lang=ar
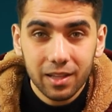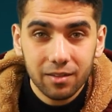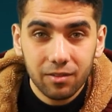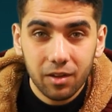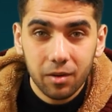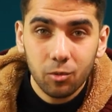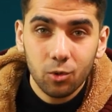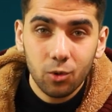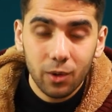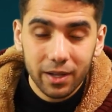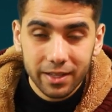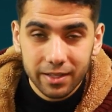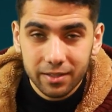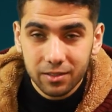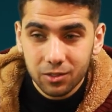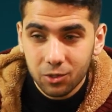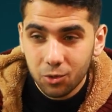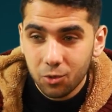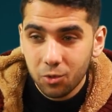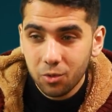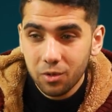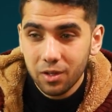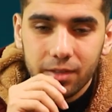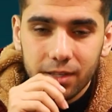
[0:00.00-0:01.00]
ليفربول
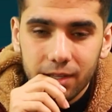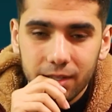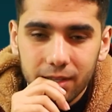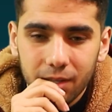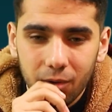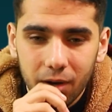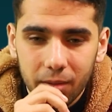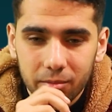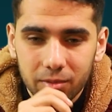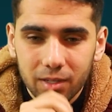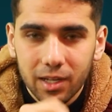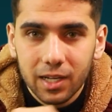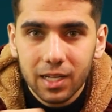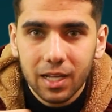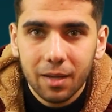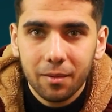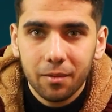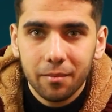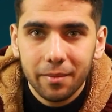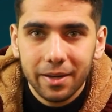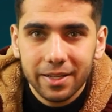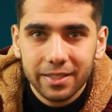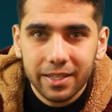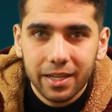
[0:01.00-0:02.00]
واتلتيكو في دوري الابطال
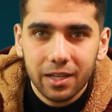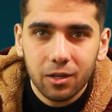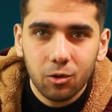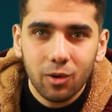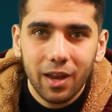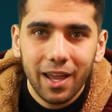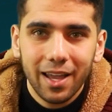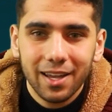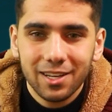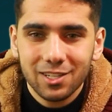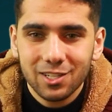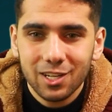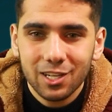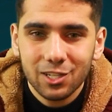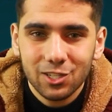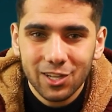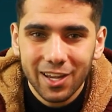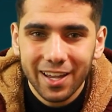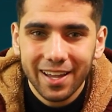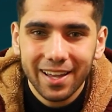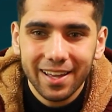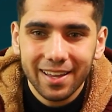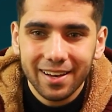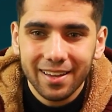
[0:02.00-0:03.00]
قبل ما يلتغي كل حاجه
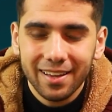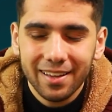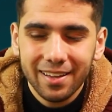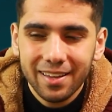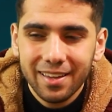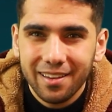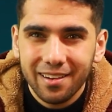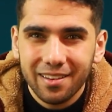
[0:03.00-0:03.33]
شغاله